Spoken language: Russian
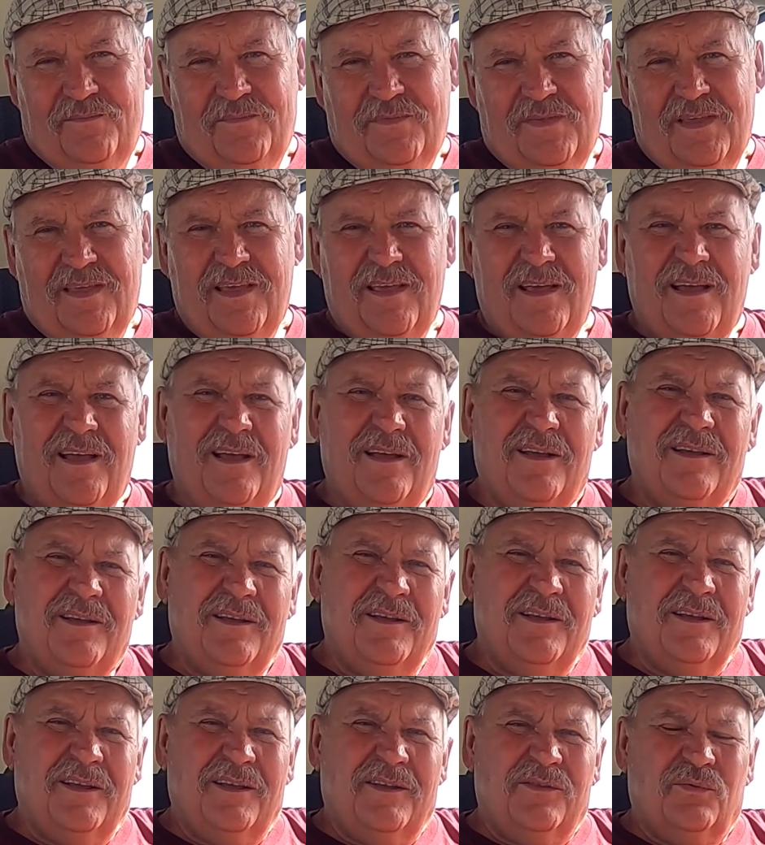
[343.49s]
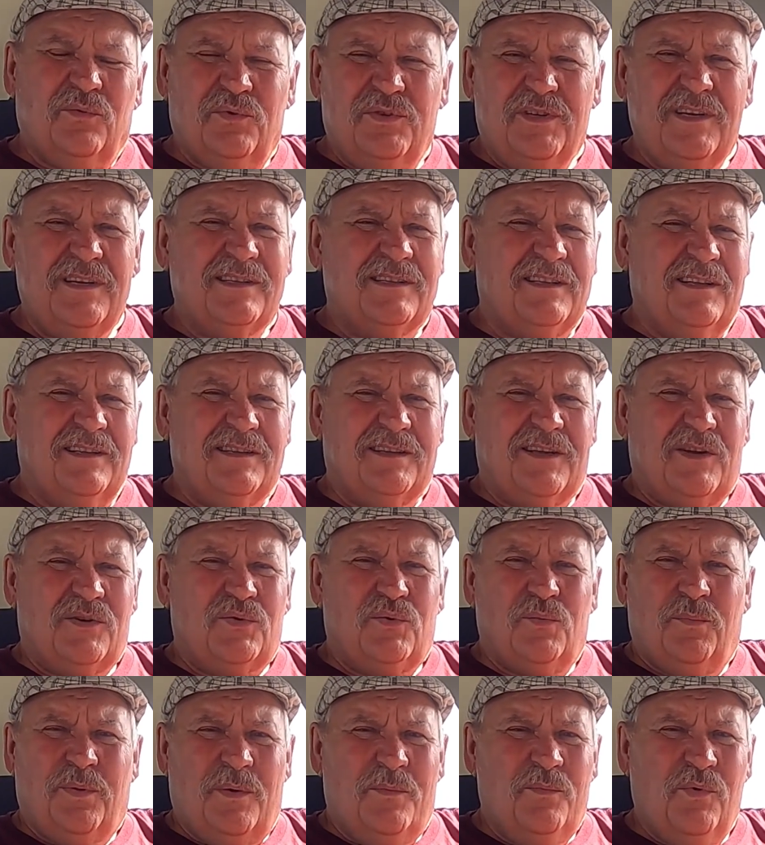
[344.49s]
Я, ну честно
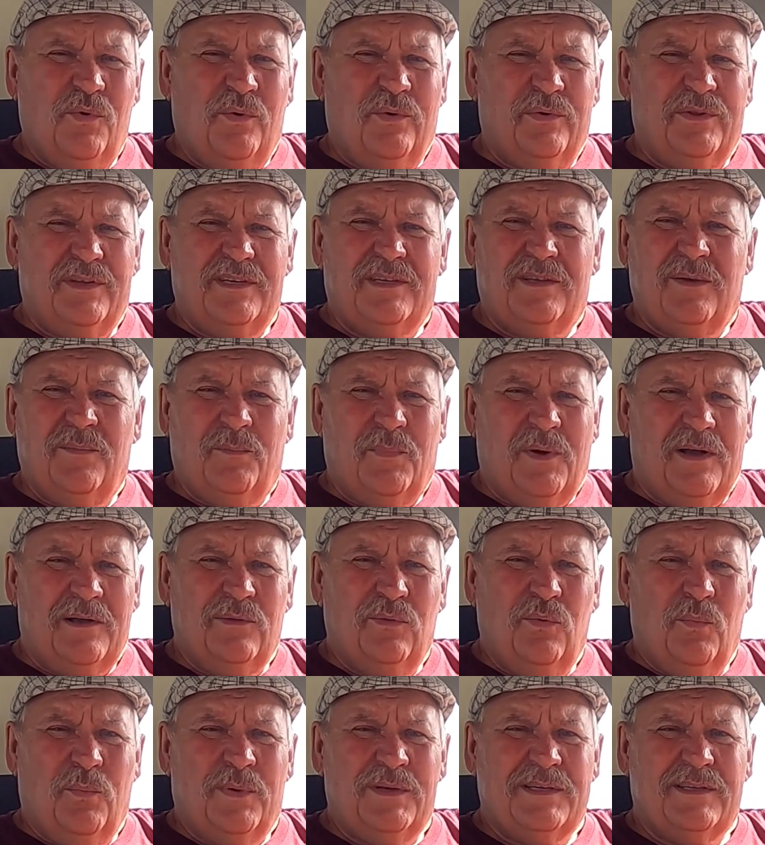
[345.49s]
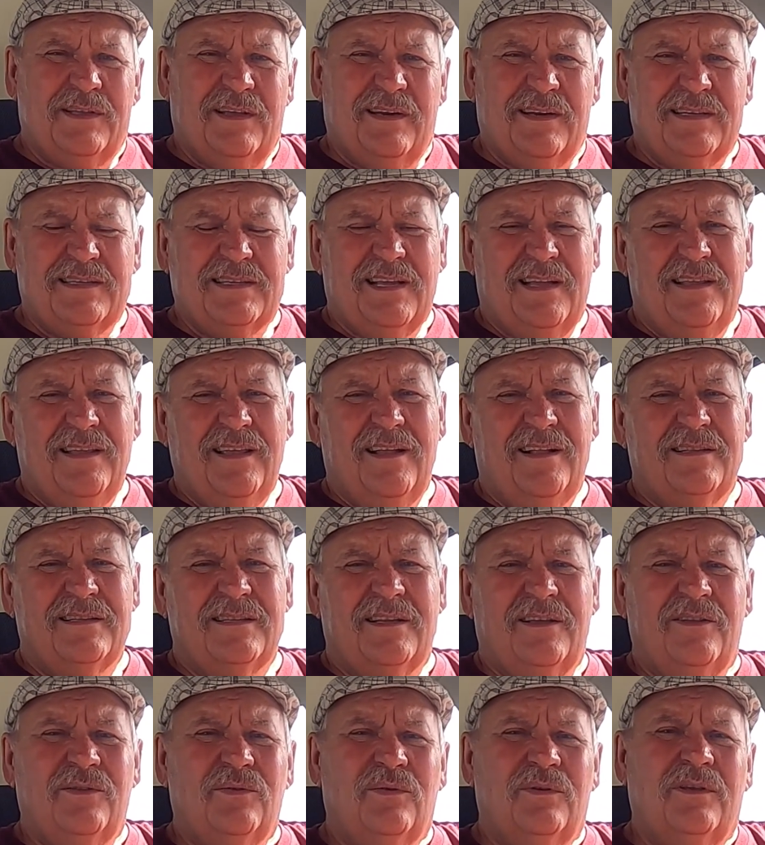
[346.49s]
скажу, по молодости, по глупости
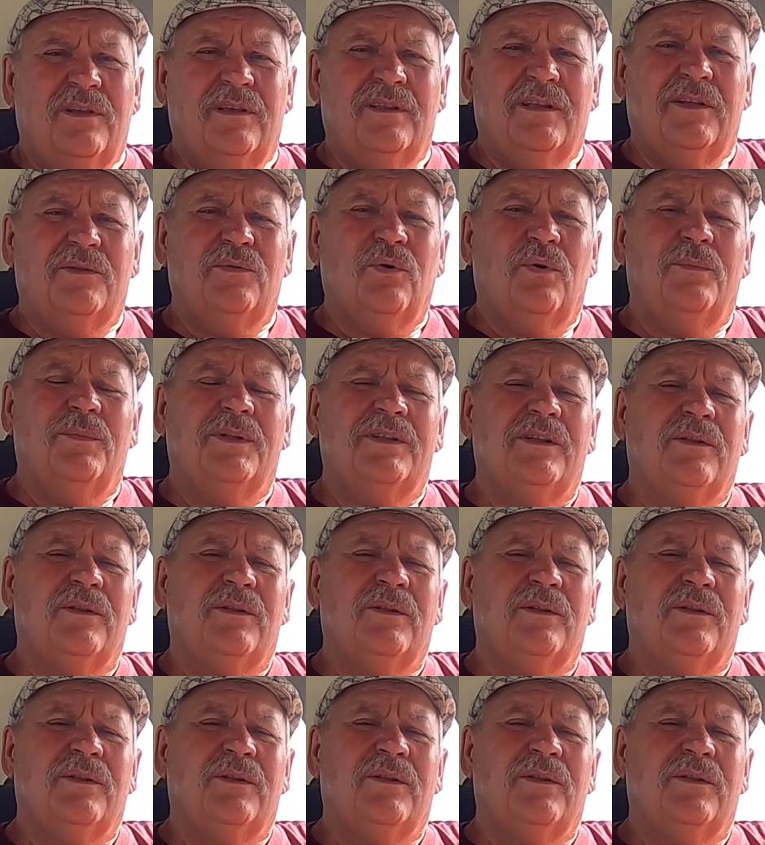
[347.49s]
разгонялся и на том,